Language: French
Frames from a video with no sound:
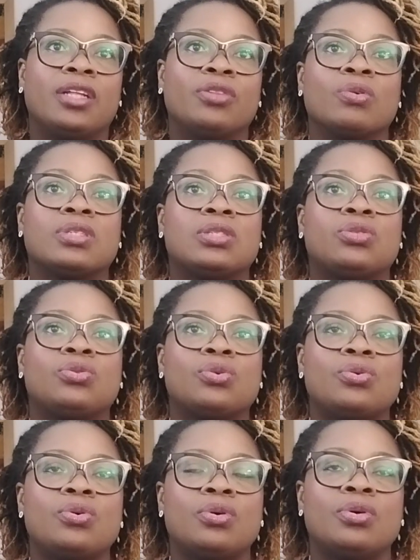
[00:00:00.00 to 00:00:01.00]
Donc
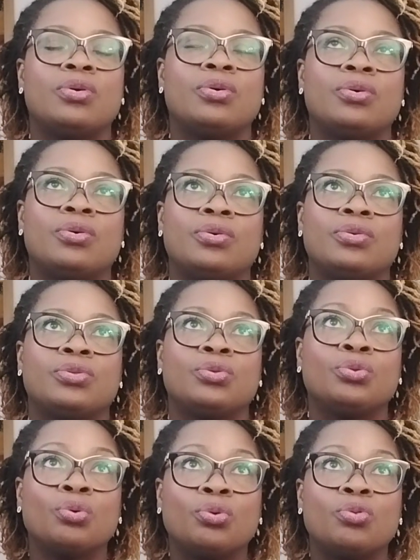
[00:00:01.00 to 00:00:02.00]
ce, euh,
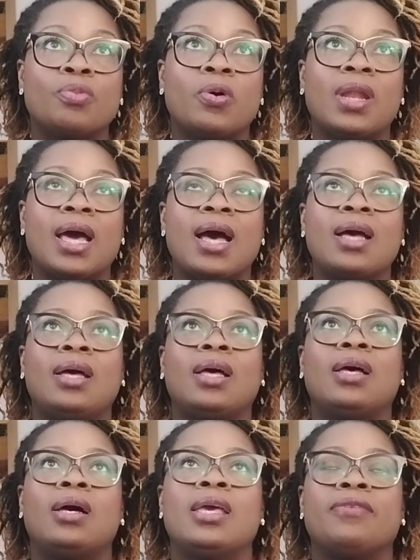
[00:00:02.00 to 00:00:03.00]
document-là
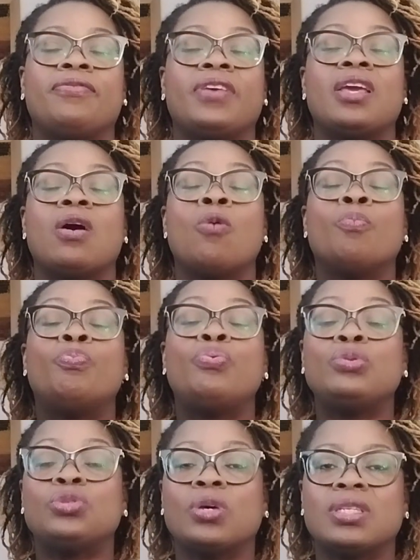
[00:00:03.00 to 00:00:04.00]
est fait en
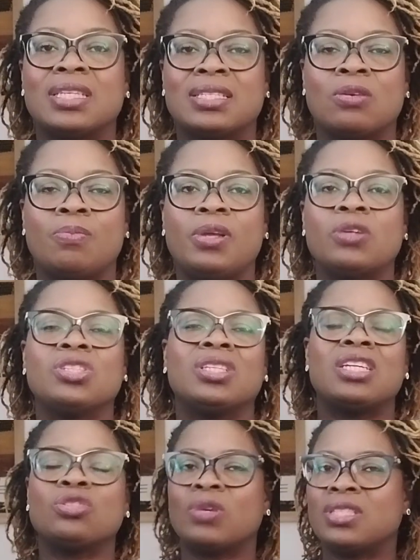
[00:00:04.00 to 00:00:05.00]
plusieurs exemplaires, en
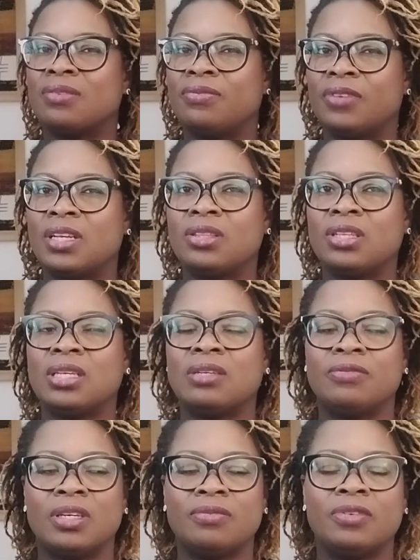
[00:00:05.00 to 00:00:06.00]
général je crois c'est
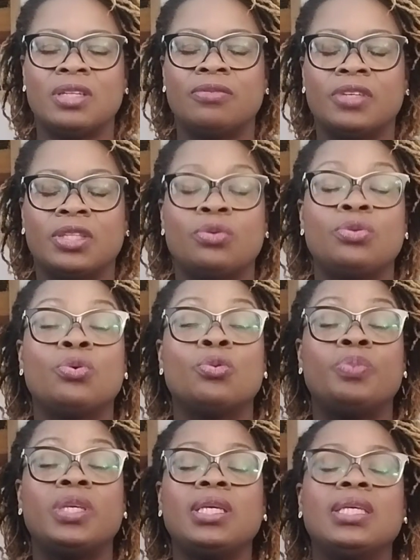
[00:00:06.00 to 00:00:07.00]
21
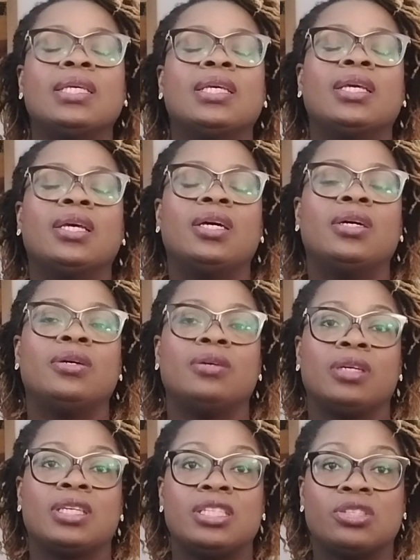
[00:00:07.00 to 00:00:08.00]
copies,
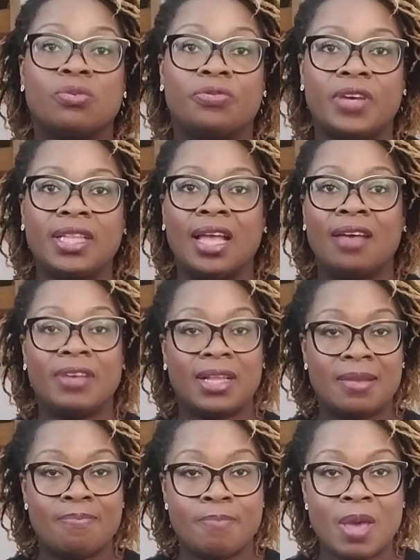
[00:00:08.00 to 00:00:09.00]
euh, qui sont faites avec
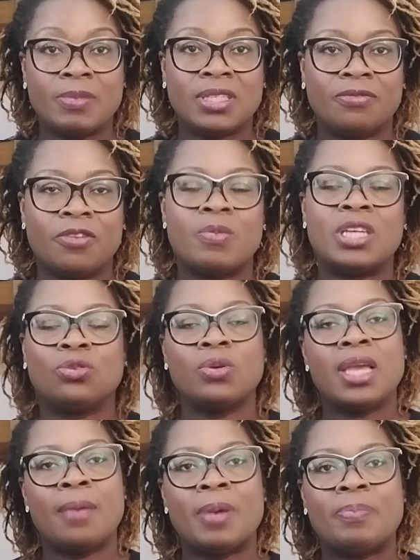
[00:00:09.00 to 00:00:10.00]
les mêmes informations.
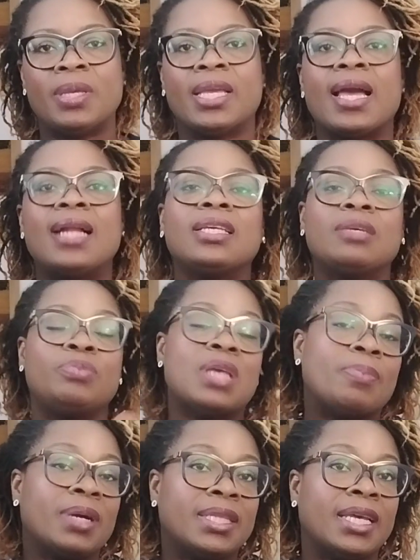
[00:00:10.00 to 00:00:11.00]
Il y a un papier calque et puis
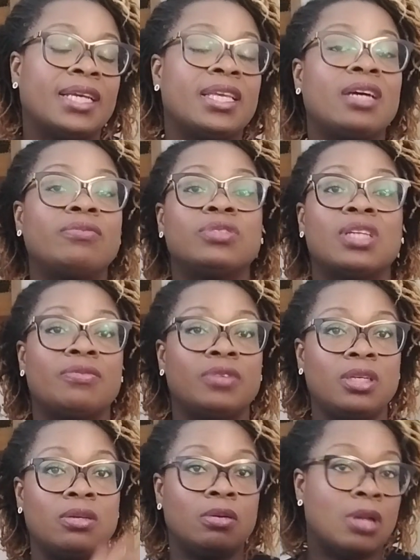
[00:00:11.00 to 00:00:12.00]
après derrière, vous
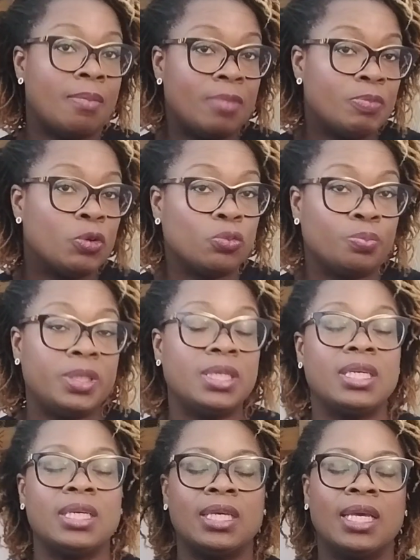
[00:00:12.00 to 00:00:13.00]
avez euh, la même copie
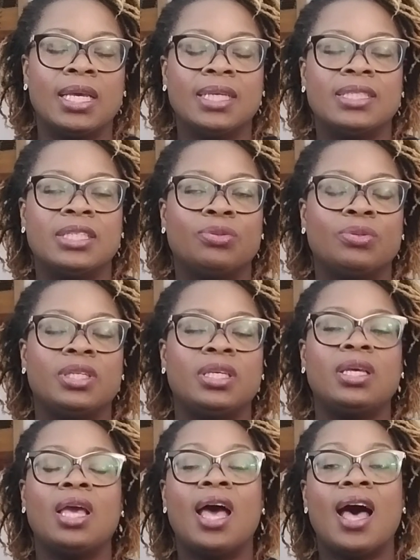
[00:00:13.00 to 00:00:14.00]
qui est,
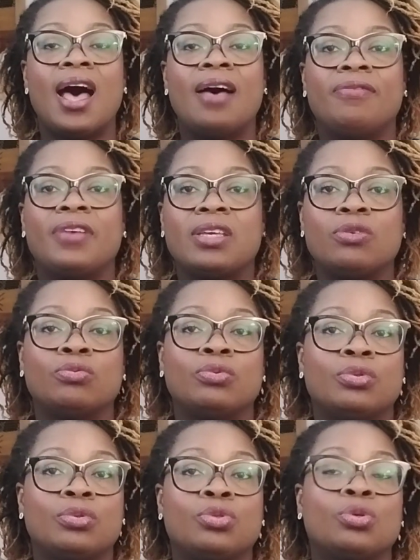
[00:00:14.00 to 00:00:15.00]
donnée avec
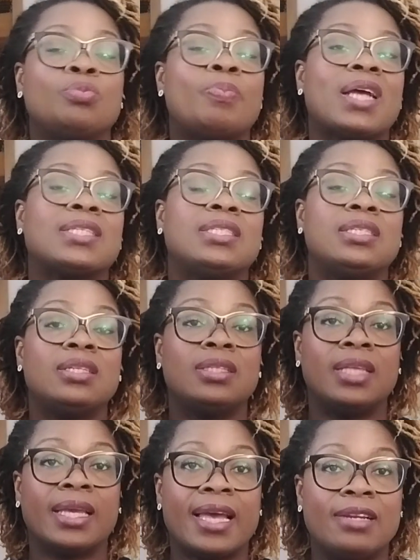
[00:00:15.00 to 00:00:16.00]
sur une partie
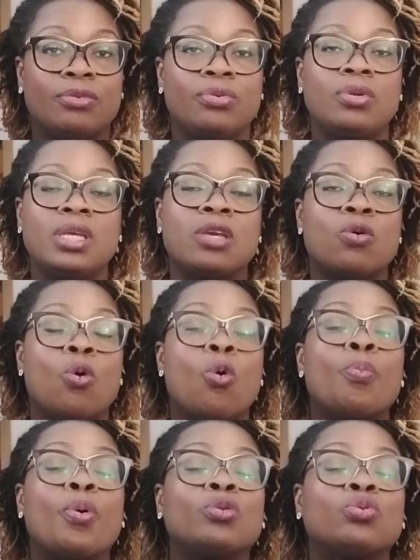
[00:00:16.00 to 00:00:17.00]
des calculs et on
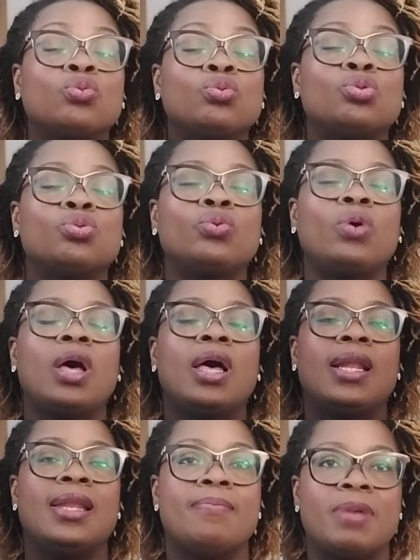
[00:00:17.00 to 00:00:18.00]
reprend toujours
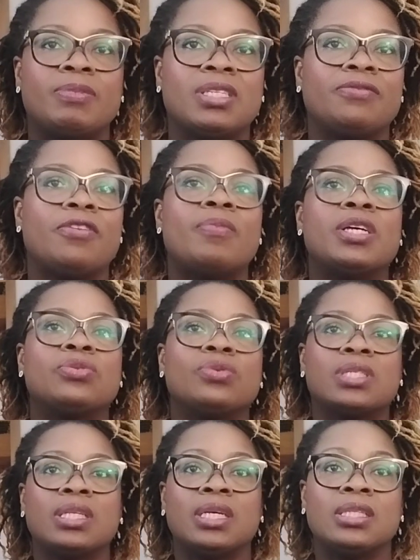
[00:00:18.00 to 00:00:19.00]
les mêmes informations,
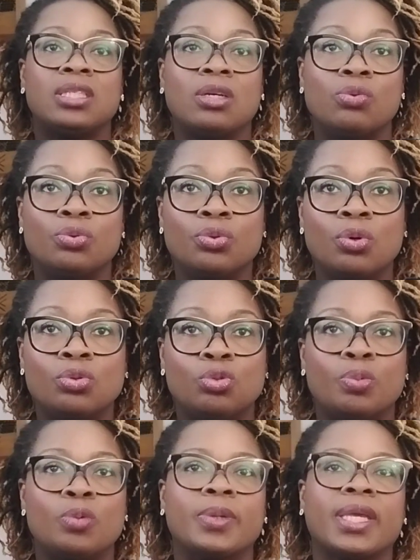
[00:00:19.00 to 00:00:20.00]
c'est-à-dire le nom du
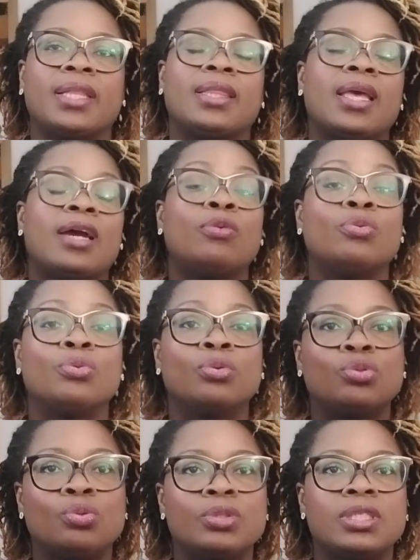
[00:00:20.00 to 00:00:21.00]
propriétaire, le nom
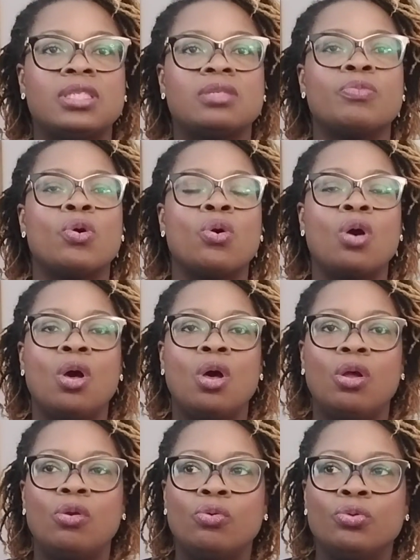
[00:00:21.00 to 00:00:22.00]
du lotissement,
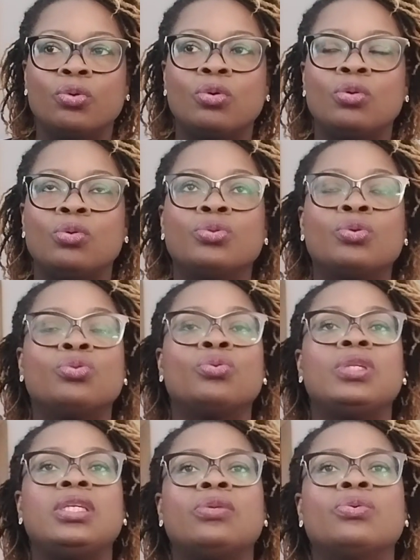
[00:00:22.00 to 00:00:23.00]
le nom, de
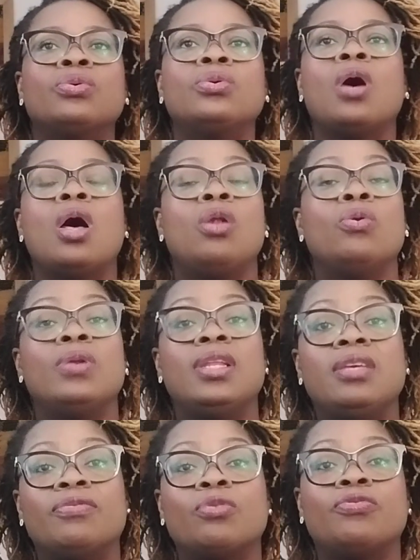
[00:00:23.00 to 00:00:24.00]
l'îlot, le
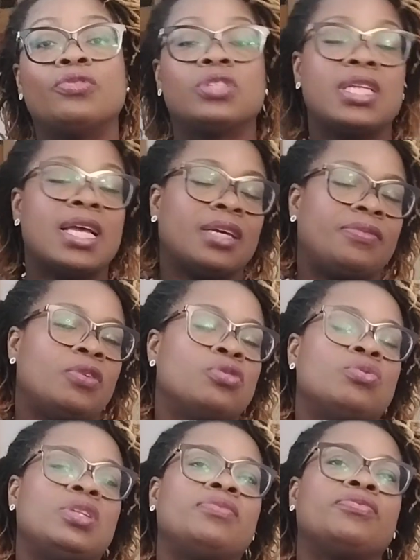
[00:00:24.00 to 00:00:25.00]
livre foncier, la référence
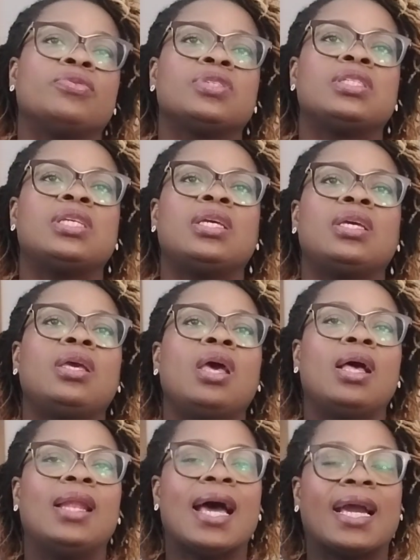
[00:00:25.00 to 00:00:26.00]
du livre
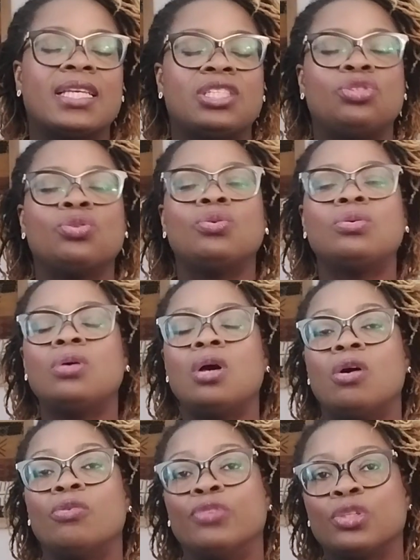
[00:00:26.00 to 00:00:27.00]
foncier, la région,
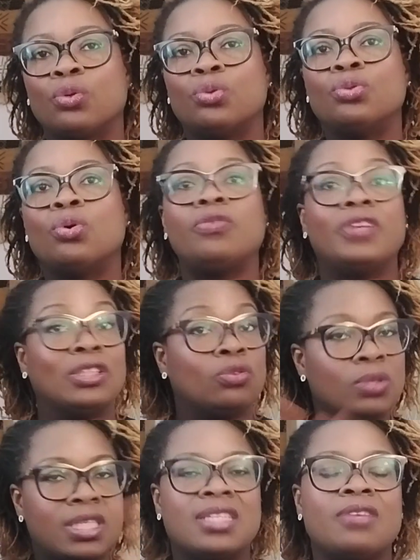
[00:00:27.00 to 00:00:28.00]
votre nom, enfin
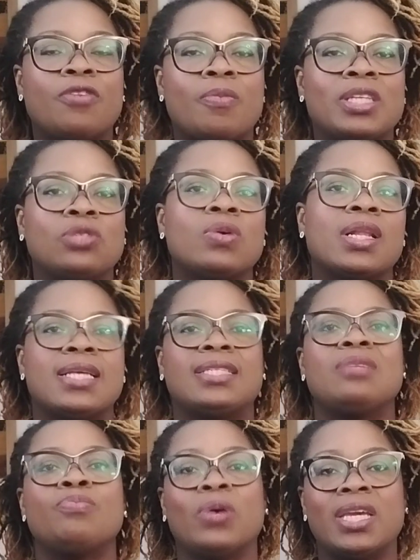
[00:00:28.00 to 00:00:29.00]
toutes ces informations
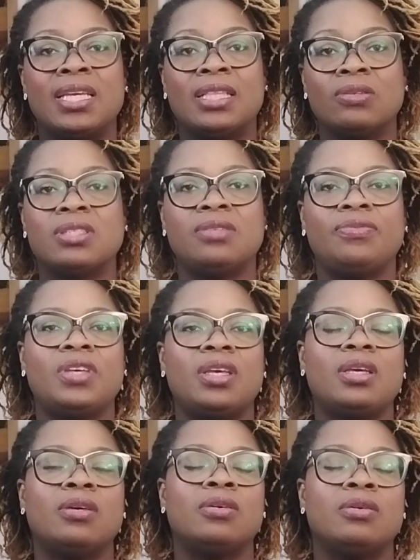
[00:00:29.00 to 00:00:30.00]
classiques pour
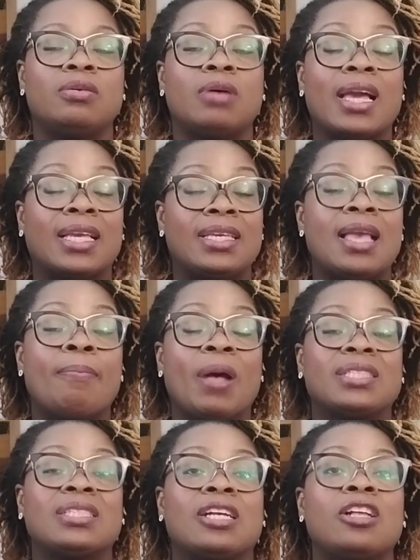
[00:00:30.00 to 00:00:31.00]
identifier euh, à qui
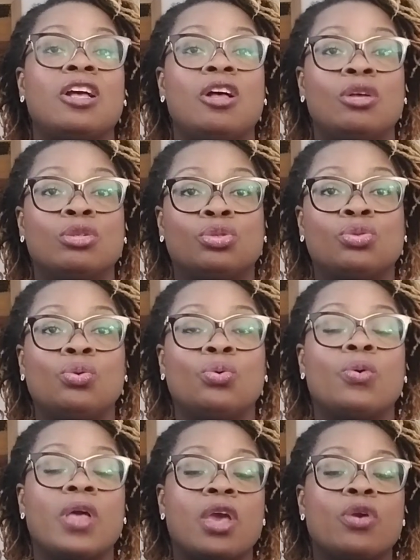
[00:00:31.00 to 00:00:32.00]
appartient ce lot.